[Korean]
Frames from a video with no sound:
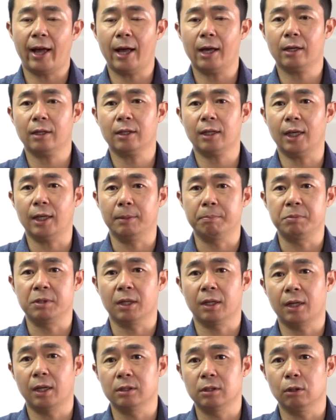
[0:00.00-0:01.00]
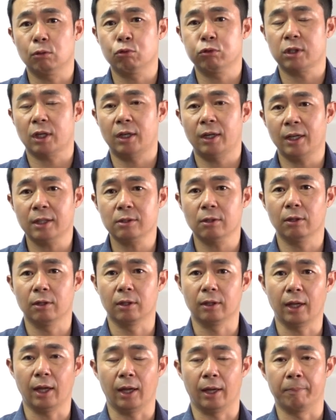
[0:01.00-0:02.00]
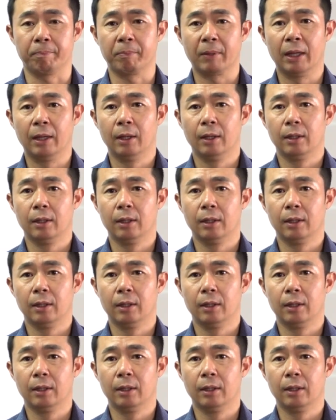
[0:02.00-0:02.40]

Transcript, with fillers: 한계 입지까지 투자를 했었는데